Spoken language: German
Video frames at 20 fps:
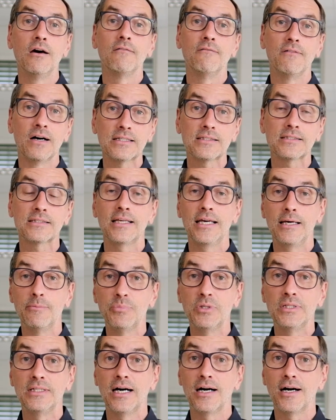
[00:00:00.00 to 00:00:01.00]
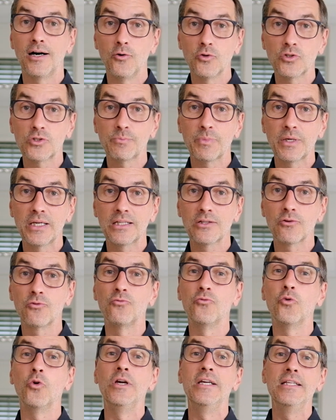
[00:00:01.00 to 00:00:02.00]
was Apple da rausbringt
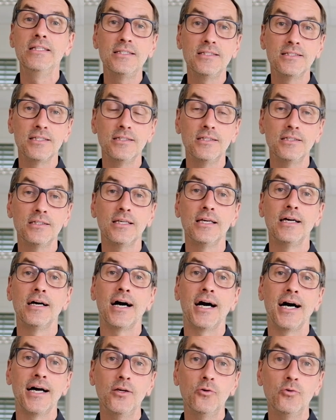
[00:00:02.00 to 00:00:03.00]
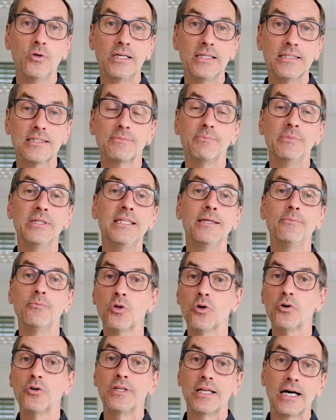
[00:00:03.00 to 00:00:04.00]
und wohin sich iOS mit dem
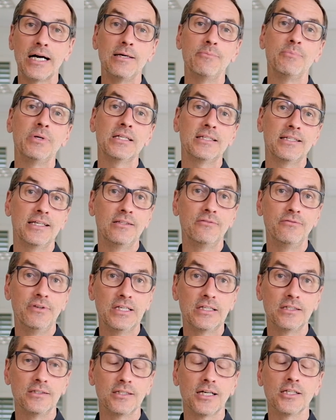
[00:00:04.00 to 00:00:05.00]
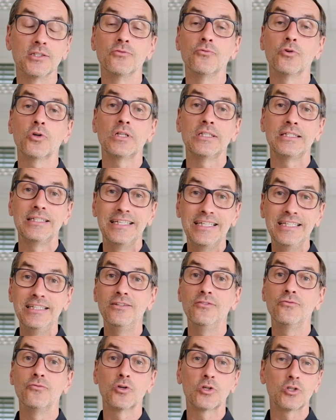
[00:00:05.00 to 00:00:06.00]
neuen iPad entwickelt. Also wirklich
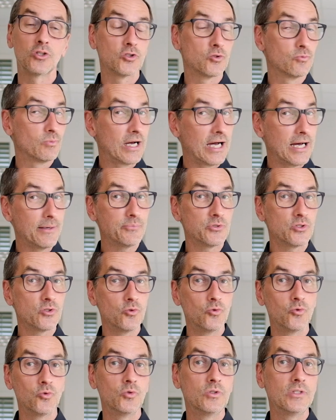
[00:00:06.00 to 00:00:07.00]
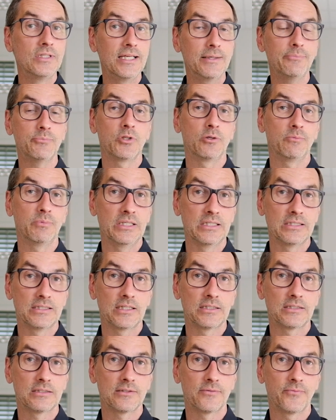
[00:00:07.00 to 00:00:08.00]
hin, wirklich zum absoluten
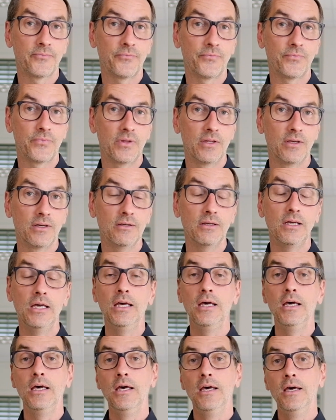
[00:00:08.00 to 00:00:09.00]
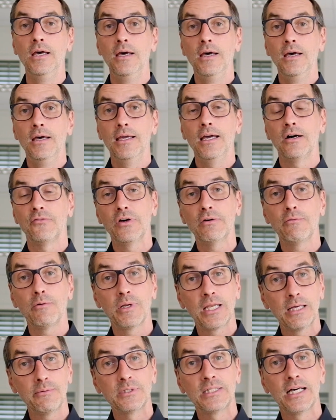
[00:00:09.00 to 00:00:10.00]
Laptop-Ersatz. Ja, fangen wir
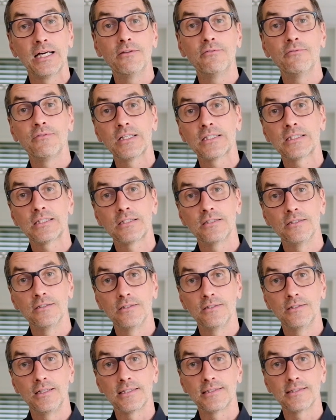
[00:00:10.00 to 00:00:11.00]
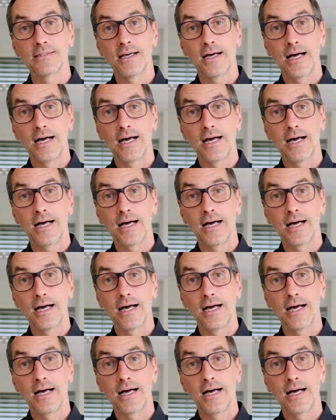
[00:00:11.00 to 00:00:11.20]
mal damit an, was äh, das